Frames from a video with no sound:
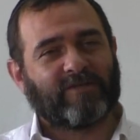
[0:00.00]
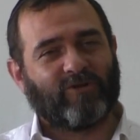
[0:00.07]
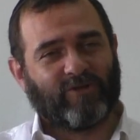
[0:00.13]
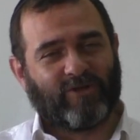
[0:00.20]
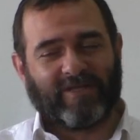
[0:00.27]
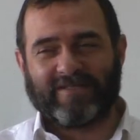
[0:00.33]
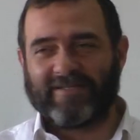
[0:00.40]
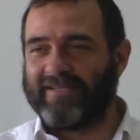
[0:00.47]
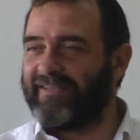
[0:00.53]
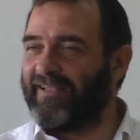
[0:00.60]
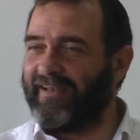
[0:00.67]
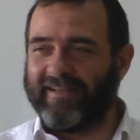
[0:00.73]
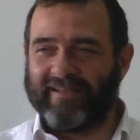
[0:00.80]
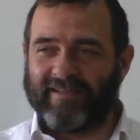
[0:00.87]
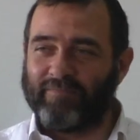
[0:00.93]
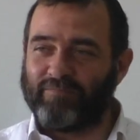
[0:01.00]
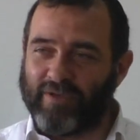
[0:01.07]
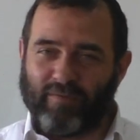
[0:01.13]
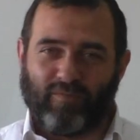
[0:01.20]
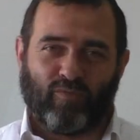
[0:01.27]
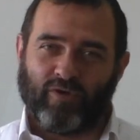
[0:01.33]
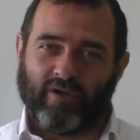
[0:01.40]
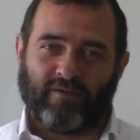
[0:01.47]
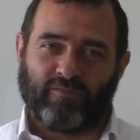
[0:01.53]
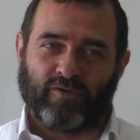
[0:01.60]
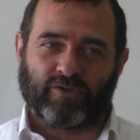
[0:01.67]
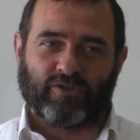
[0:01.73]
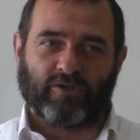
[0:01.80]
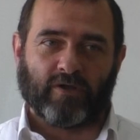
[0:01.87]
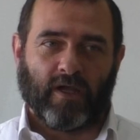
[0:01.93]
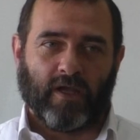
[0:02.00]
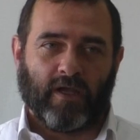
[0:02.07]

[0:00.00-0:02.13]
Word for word: lo interesante y, y también muy hermoso.